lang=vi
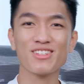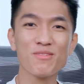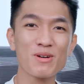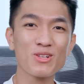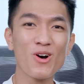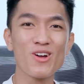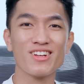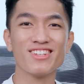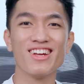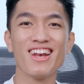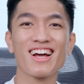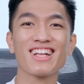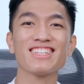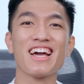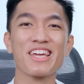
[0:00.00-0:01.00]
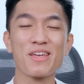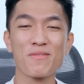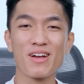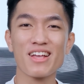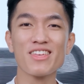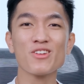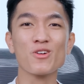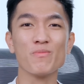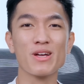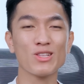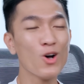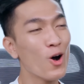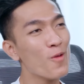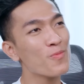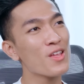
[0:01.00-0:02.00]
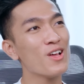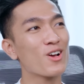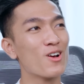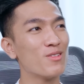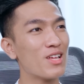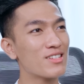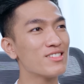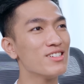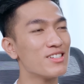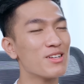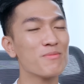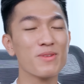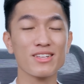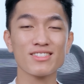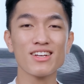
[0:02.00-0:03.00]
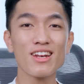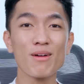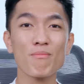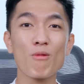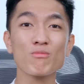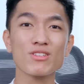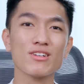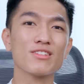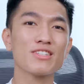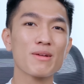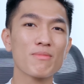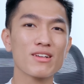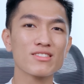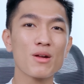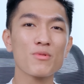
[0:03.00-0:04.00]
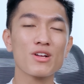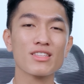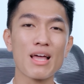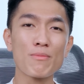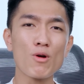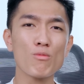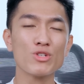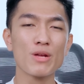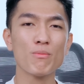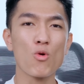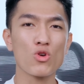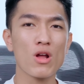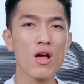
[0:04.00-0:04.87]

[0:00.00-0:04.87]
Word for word: nhưng mà thôi đấy là cái trải nghiệm cá nhân của mình thôi còn thật sự thì mình rất là mong chờ xem là Snapdragon gần 8 cộng Gen 1